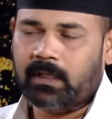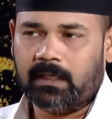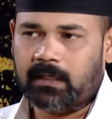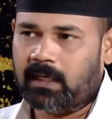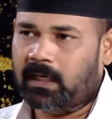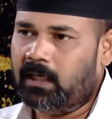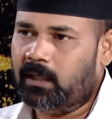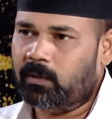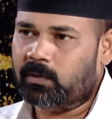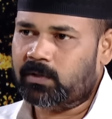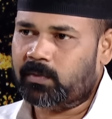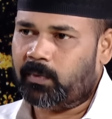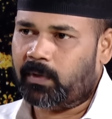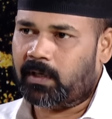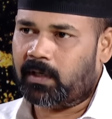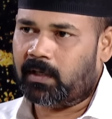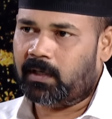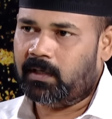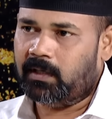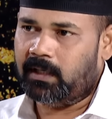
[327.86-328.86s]
நல்லா யோசிச்சு
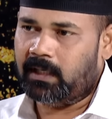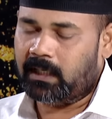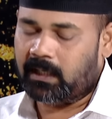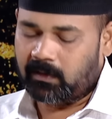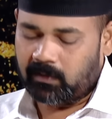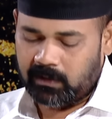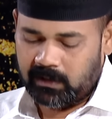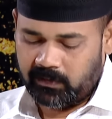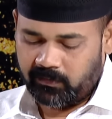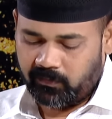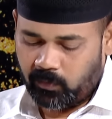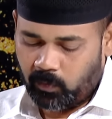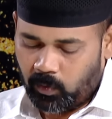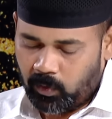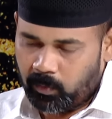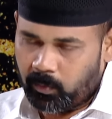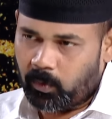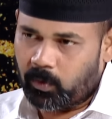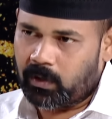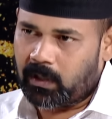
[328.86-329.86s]
பாருங்கள் நீங்கள் வந்து
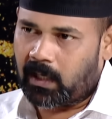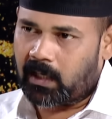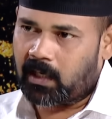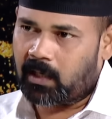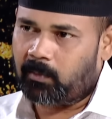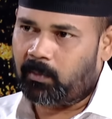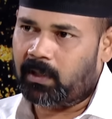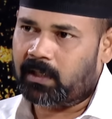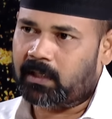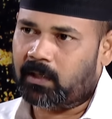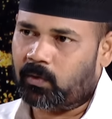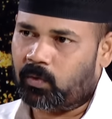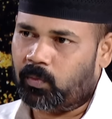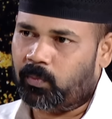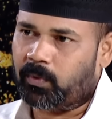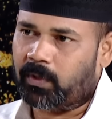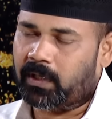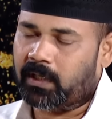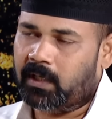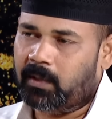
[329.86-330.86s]
ஃபோன் போட்டு அண்ணாமலைக்கு
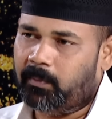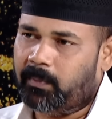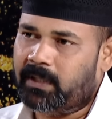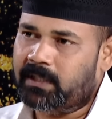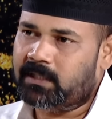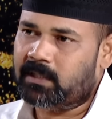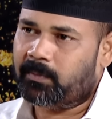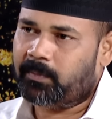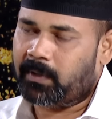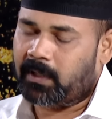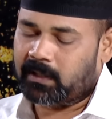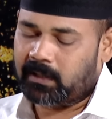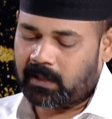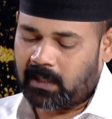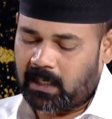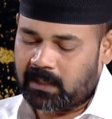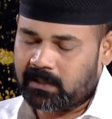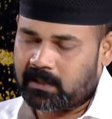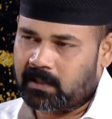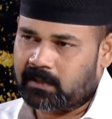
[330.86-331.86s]
கூப்பிட்றீங்க பிஜேபியிலேருந்து
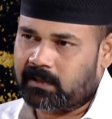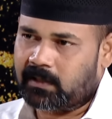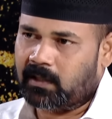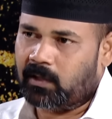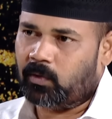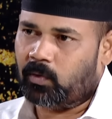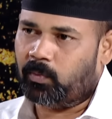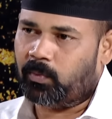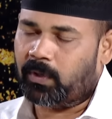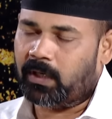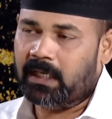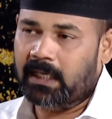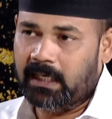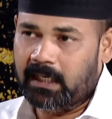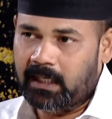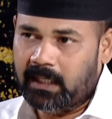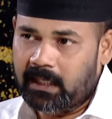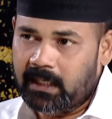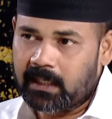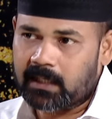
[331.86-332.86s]
ராஜ்நாத் சிங்கை கூப்பிட்றீங்க
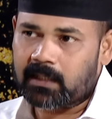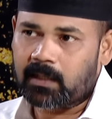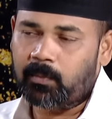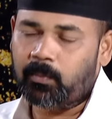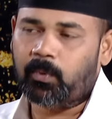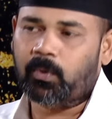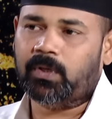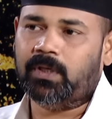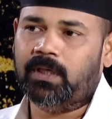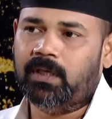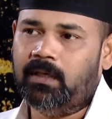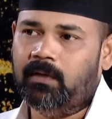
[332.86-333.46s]
நீங்கள் தான் போய்